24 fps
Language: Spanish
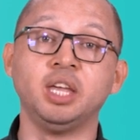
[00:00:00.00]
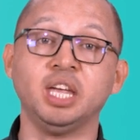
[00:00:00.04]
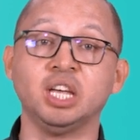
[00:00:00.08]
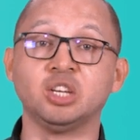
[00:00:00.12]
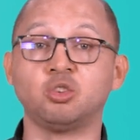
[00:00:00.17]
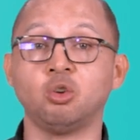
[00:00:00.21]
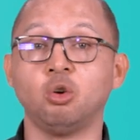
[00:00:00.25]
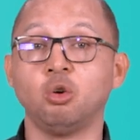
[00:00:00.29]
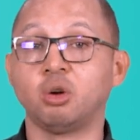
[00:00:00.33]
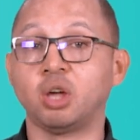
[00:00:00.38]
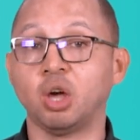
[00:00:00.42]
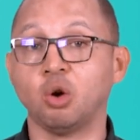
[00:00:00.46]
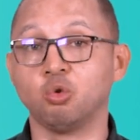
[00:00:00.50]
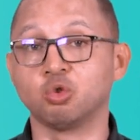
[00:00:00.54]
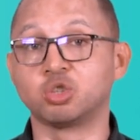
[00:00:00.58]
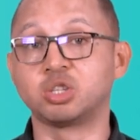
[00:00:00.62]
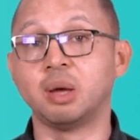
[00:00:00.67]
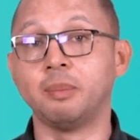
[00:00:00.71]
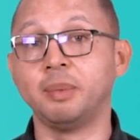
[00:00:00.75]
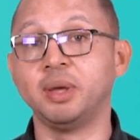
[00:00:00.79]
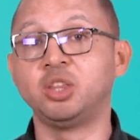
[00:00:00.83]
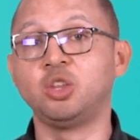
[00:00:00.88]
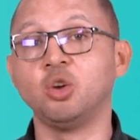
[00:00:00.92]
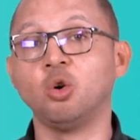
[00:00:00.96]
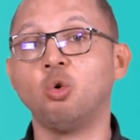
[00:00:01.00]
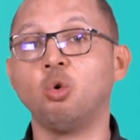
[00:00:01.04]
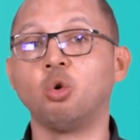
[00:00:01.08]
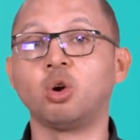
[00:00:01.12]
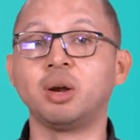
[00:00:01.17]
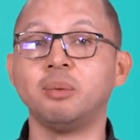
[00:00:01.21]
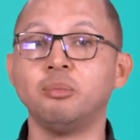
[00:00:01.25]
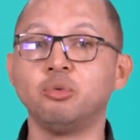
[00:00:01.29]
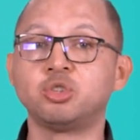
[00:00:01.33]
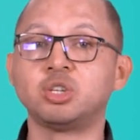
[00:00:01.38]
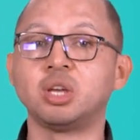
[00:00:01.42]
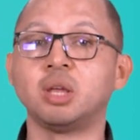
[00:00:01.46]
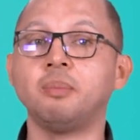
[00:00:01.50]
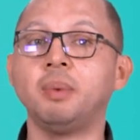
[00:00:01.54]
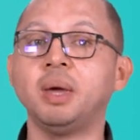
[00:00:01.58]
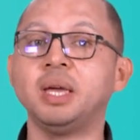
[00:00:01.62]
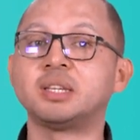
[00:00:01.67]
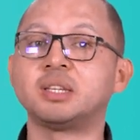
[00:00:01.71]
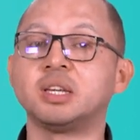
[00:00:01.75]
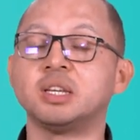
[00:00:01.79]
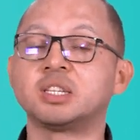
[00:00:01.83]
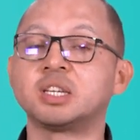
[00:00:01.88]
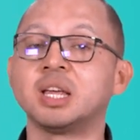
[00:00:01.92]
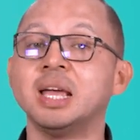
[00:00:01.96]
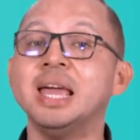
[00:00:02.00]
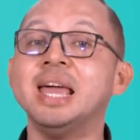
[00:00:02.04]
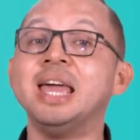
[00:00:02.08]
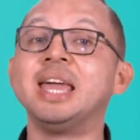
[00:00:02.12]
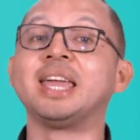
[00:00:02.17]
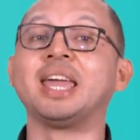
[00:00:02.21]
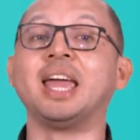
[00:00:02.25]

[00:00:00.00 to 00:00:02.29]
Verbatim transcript: Y eso es lo que justamente ocurre muchas veces,